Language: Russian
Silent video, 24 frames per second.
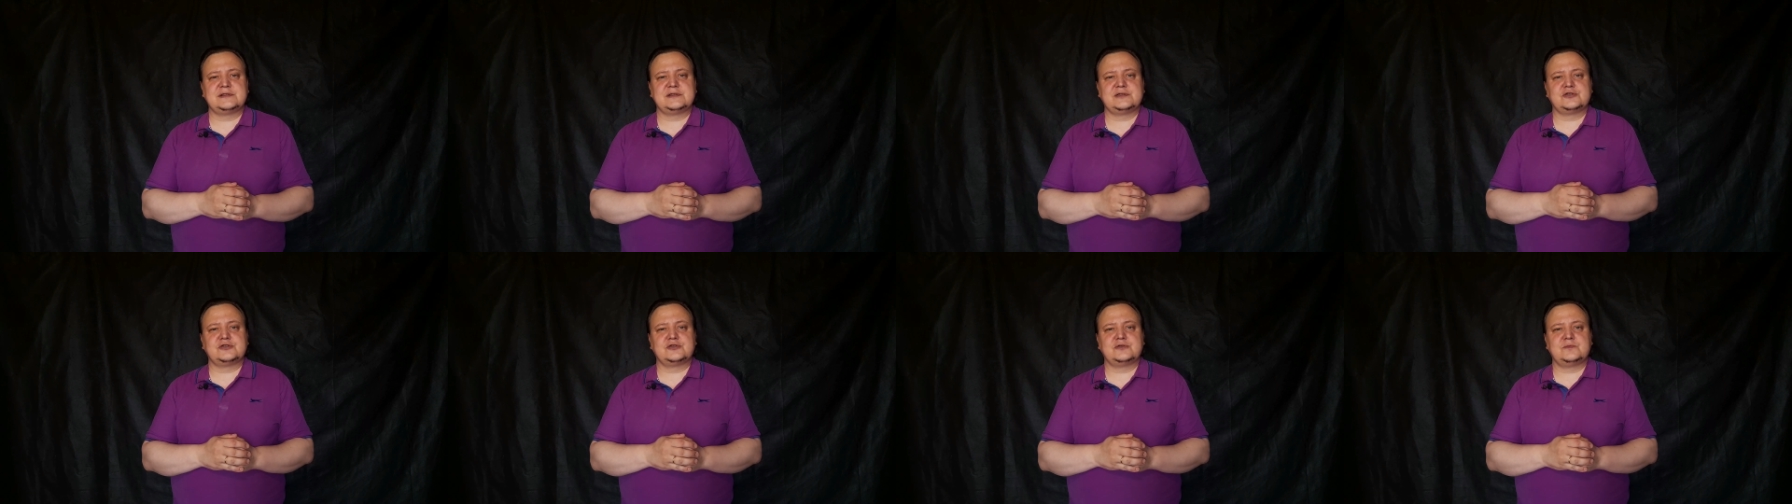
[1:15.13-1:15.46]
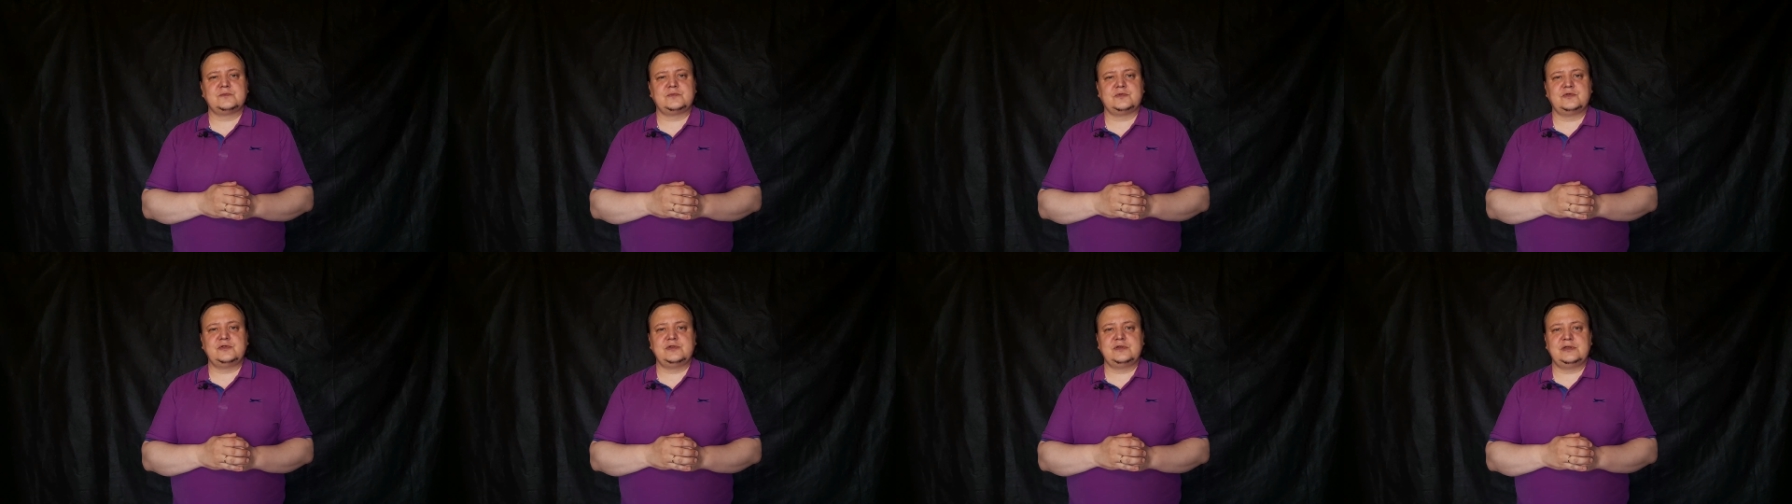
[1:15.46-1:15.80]

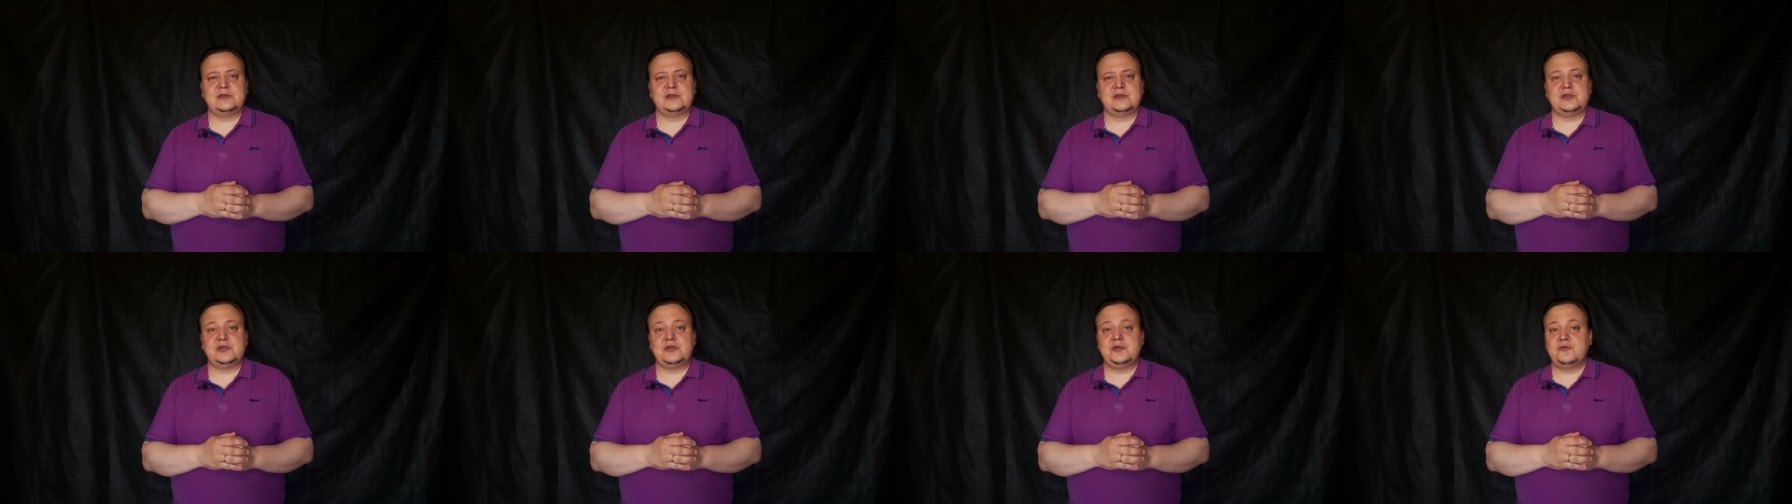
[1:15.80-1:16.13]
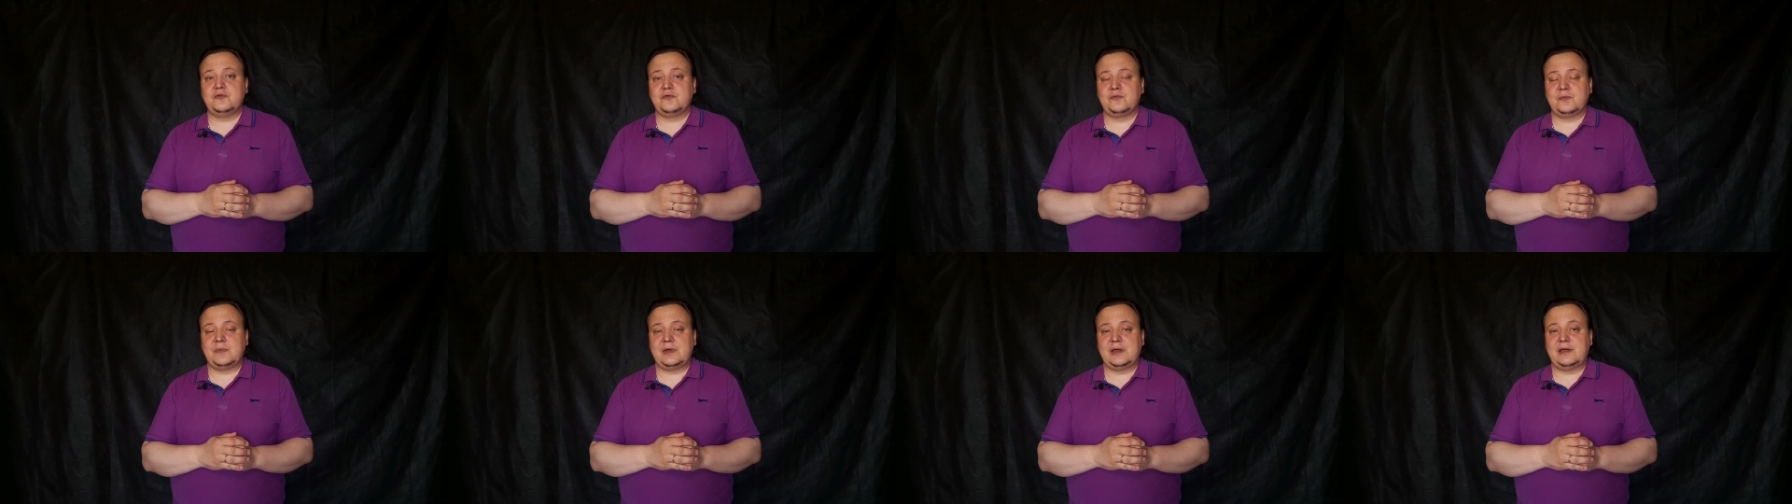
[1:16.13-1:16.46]
ножом он не
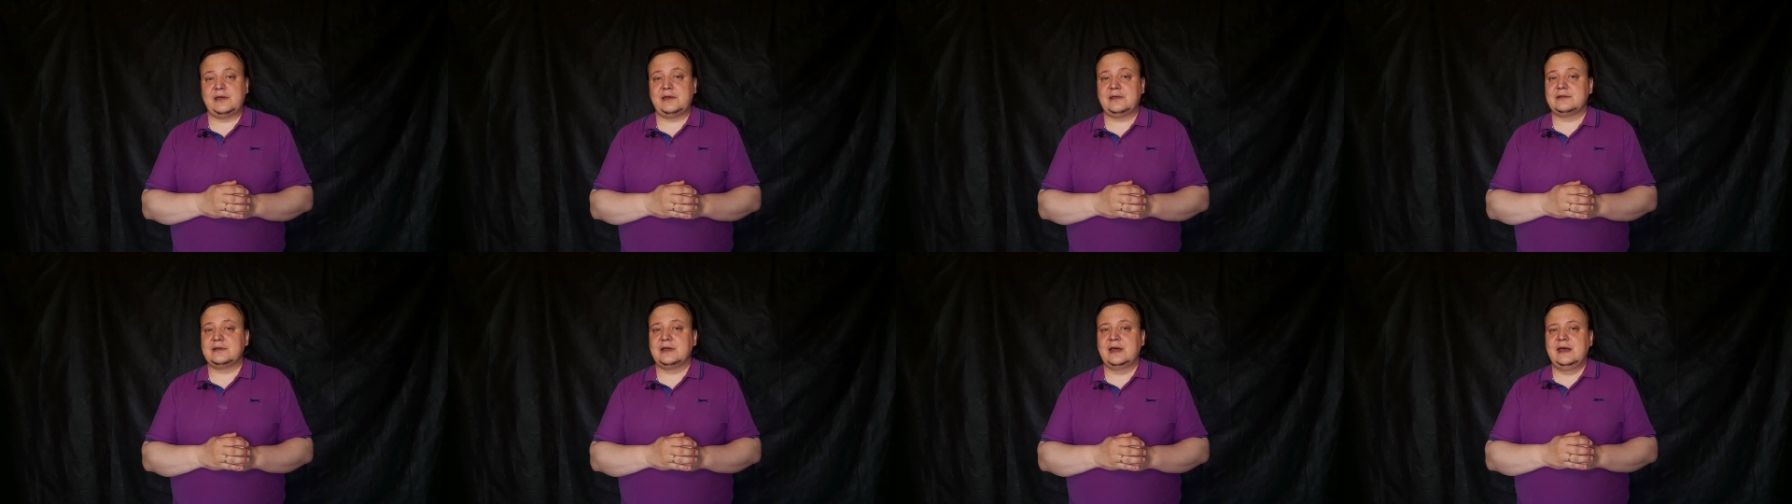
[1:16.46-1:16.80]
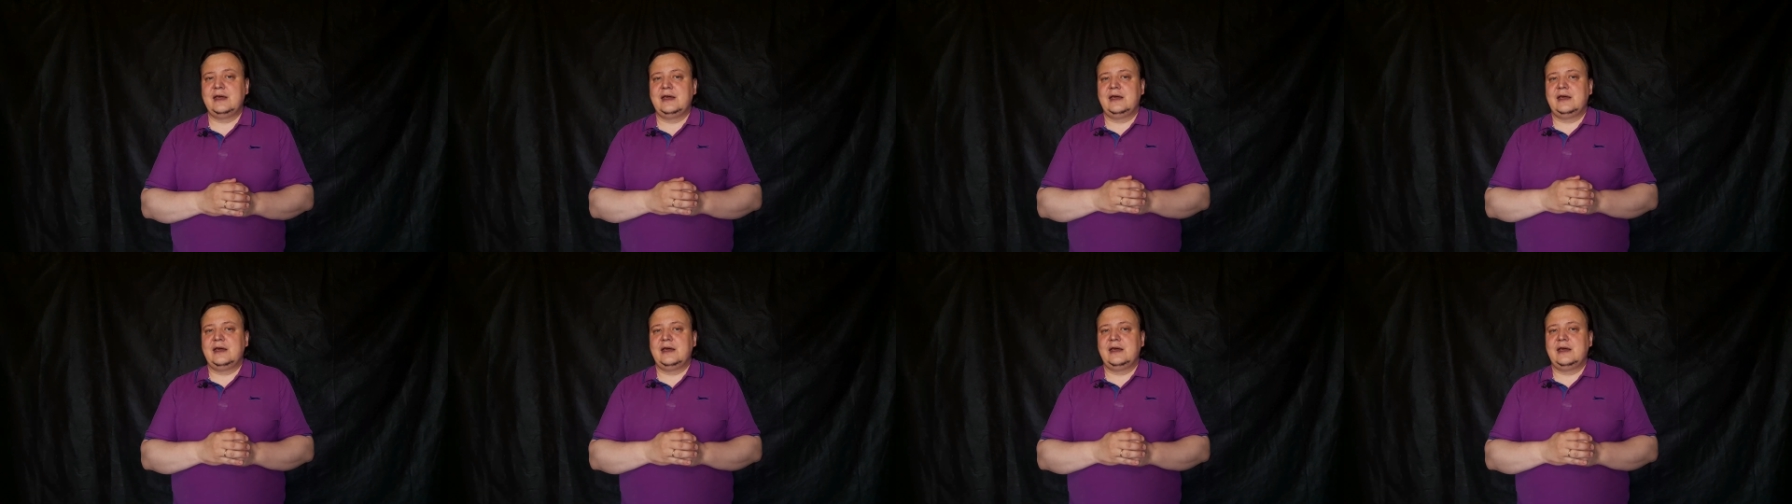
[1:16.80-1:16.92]
умеет.